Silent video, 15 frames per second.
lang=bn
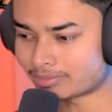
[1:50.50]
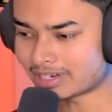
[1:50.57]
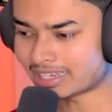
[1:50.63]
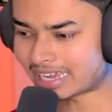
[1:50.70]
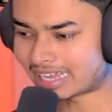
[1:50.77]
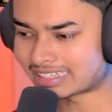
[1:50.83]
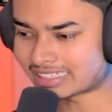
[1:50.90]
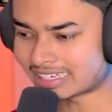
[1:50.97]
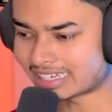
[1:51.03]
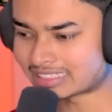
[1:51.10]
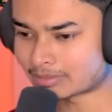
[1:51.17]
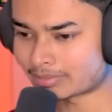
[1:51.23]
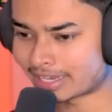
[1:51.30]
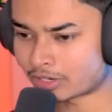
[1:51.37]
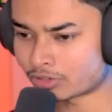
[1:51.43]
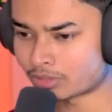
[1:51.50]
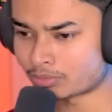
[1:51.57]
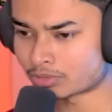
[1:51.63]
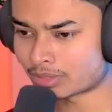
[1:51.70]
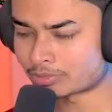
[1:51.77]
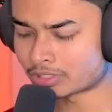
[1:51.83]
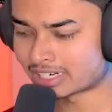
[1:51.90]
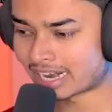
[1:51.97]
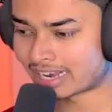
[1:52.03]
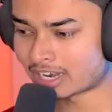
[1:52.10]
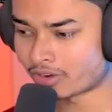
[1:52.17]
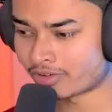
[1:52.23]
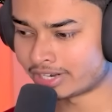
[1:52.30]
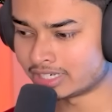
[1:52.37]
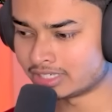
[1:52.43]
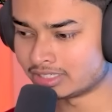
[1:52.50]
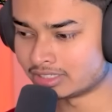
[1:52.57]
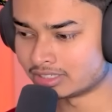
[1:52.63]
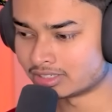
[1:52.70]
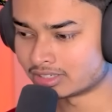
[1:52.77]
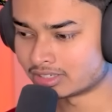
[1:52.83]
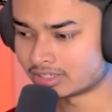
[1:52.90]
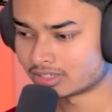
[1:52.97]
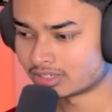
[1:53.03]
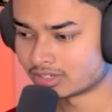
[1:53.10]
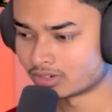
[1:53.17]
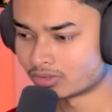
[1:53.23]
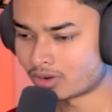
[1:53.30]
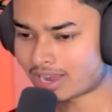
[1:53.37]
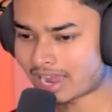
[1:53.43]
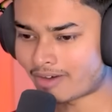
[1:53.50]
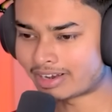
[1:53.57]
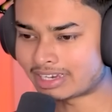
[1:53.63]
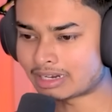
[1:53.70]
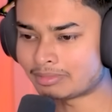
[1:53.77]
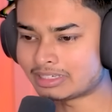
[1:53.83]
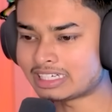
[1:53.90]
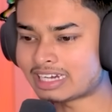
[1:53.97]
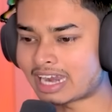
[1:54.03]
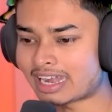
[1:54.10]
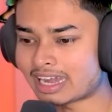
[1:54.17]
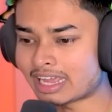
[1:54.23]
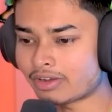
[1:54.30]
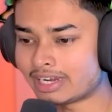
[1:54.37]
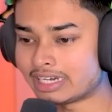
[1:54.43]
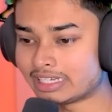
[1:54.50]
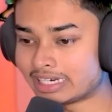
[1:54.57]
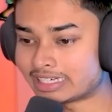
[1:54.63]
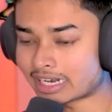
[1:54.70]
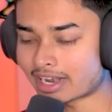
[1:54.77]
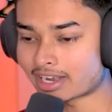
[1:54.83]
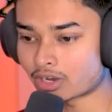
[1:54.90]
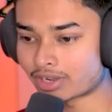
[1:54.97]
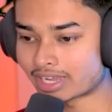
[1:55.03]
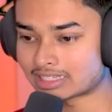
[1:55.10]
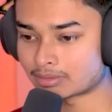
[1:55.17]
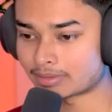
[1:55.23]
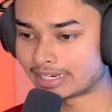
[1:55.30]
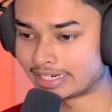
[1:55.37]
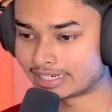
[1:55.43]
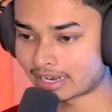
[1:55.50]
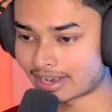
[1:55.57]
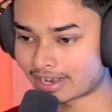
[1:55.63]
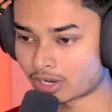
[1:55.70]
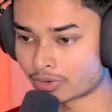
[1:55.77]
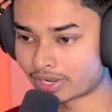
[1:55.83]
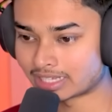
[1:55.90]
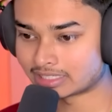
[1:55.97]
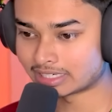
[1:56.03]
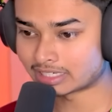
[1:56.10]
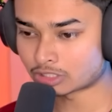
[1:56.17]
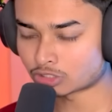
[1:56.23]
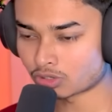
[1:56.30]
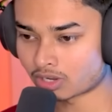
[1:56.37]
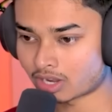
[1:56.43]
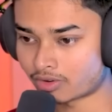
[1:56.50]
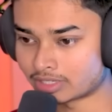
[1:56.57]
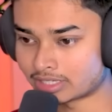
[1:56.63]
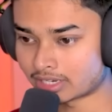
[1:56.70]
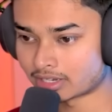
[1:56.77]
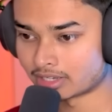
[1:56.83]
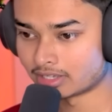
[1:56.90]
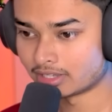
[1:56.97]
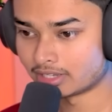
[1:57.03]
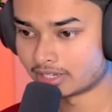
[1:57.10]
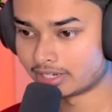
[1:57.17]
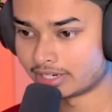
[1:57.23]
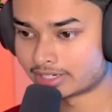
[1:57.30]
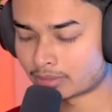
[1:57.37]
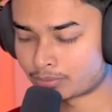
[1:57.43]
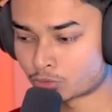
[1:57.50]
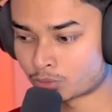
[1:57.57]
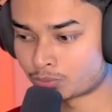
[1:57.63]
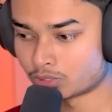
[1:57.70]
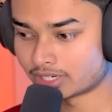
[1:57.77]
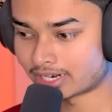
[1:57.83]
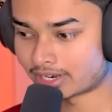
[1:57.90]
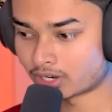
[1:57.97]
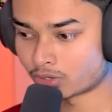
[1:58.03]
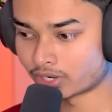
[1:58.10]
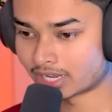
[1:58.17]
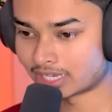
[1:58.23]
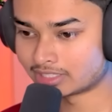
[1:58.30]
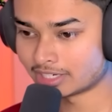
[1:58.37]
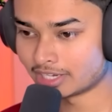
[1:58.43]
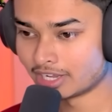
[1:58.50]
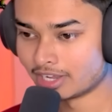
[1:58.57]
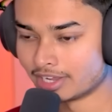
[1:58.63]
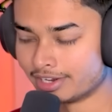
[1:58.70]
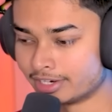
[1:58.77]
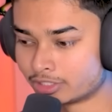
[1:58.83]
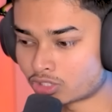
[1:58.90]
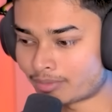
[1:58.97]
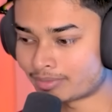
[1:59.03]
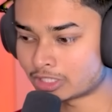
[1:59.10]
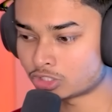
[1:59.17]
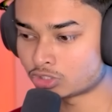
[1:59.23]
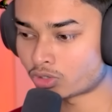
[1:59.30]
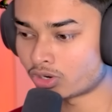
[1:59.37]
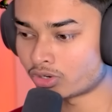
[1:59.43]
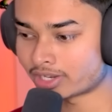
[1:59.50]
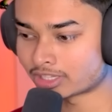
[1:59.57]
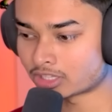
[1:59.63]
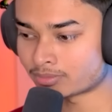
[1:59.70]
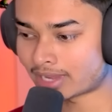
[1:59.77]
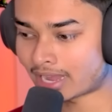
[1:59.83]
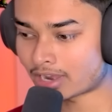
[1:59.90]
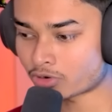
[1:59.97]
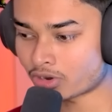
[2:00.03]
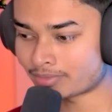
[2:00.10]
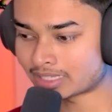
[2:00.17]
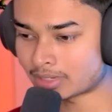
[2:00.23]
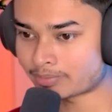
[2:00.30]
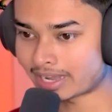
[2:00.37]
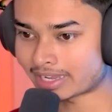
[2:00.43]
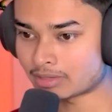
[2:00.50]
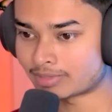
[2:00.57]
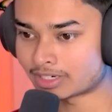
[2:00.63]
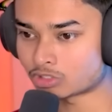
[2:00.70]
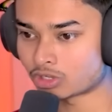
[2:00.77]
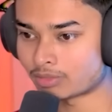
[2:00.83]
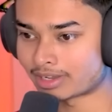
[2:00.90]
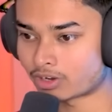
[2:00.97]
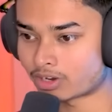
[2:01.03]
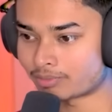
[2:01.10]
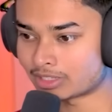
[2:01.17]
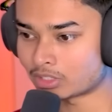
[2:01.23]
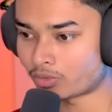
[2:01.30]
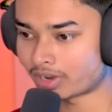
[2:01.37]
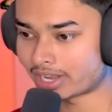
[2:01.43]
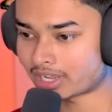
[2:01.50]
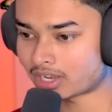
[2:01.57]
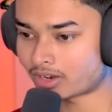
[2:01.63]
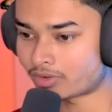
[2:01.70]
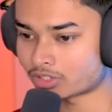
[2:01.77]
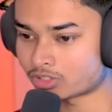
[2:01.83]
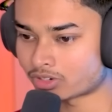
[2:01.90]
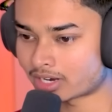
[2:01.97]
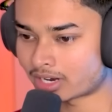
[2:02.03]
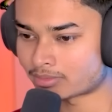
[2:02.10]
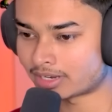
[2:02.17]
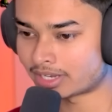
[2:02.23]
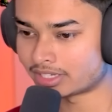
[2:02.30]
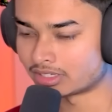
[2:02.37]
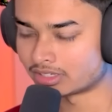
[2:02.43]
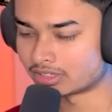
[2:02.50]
মানে কাঁচাই আছে ভাই এখনও পুরোপুরি রান্না হয়নি ও খাবারটা বেশি রান্নাই হয়নি এটা রান্না হয়ে গেছে ভাই এটা রান্না হয়ে গেছে এটা চলো খাওয়া যাক এটা পুরোপুরি রান্না হয়ে গেছে লেটস গো আমাদের জলও খেতে হবে আরও আমাদের পাখি মারতে হবে কারণ আমাদের অনেক খাওয়ার দরকার ভাই